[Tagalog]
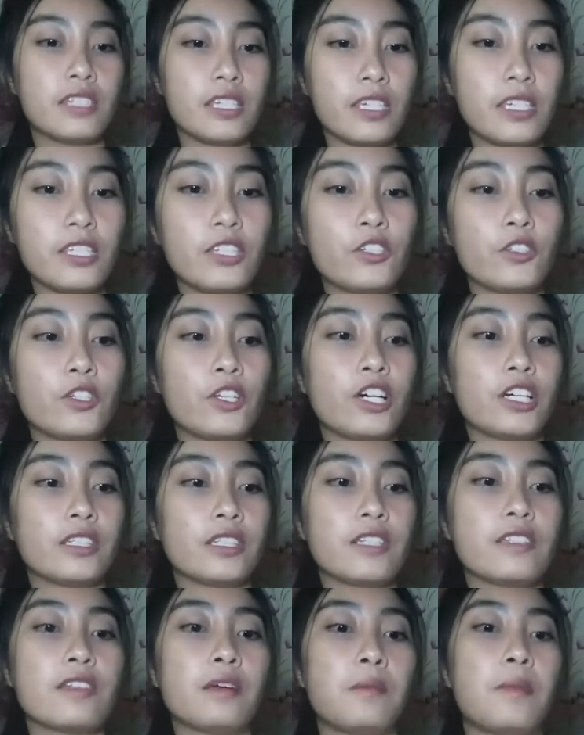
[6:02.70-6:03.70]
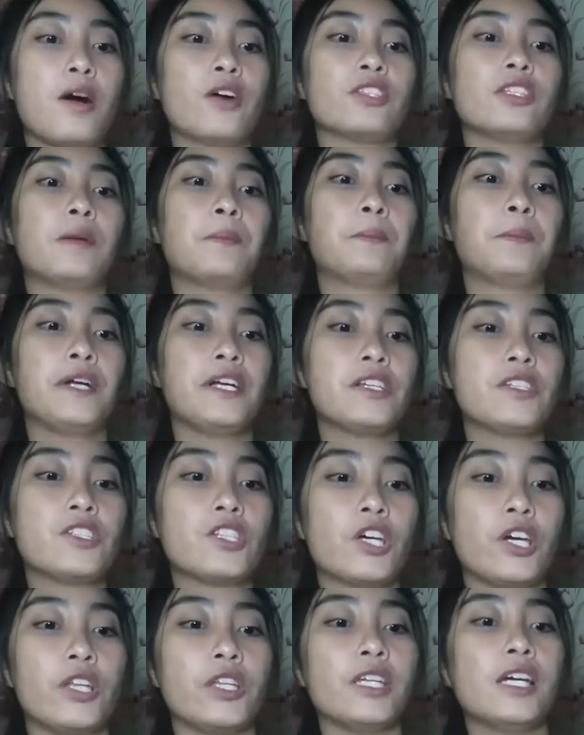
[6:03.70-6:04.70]
thing you notice about a
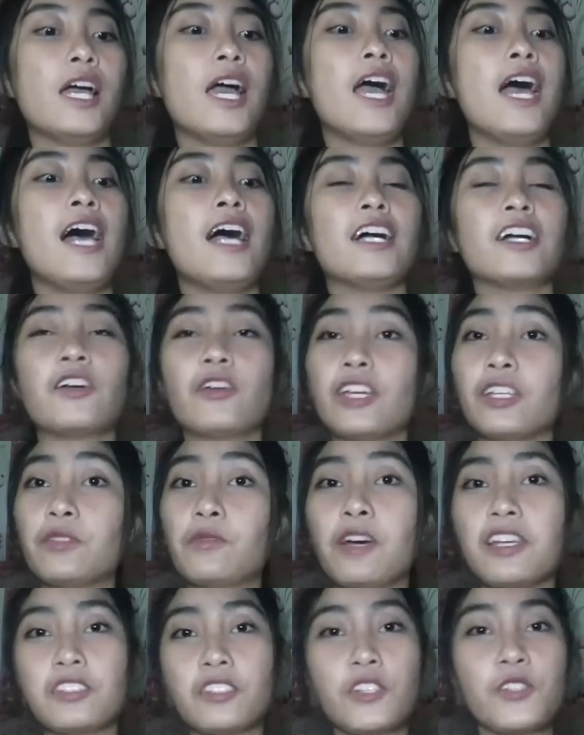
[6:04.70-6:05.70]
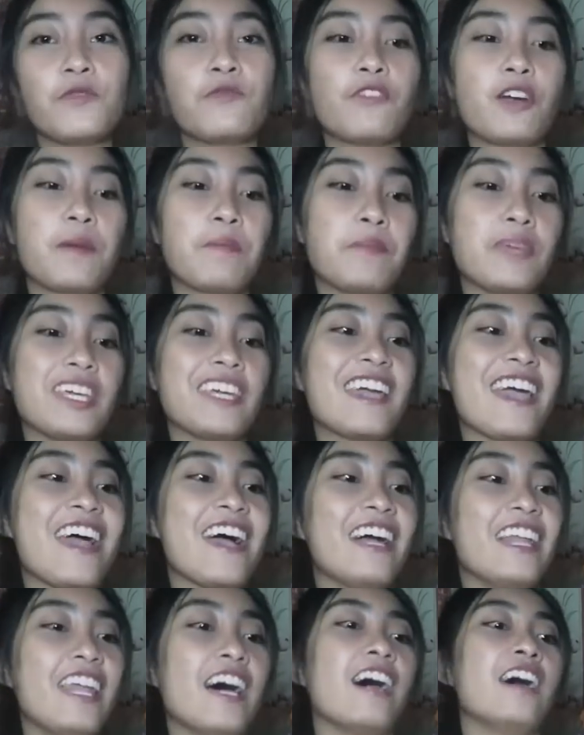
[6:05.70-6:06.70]
person? A great question from
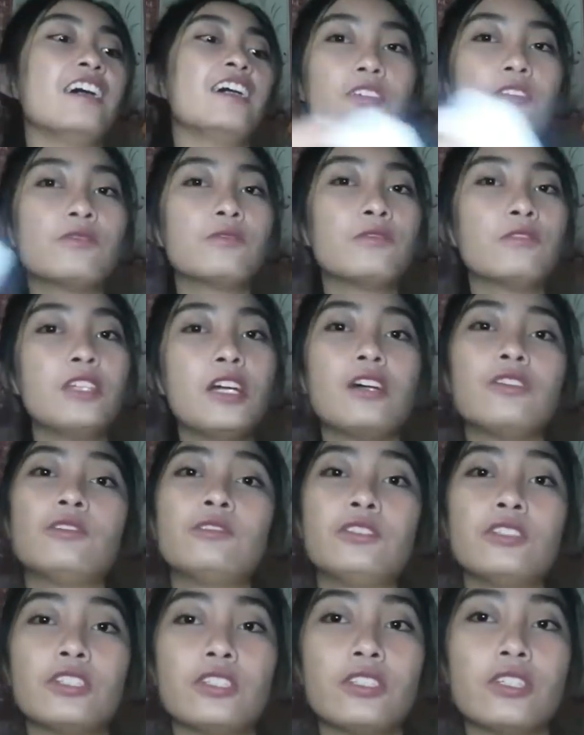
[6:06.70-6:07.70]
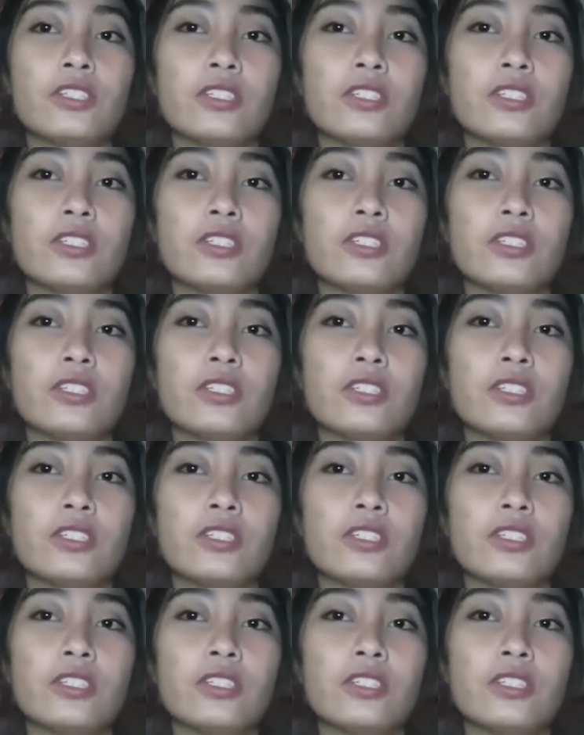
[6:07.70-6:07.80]
Micaela. Yung una ko na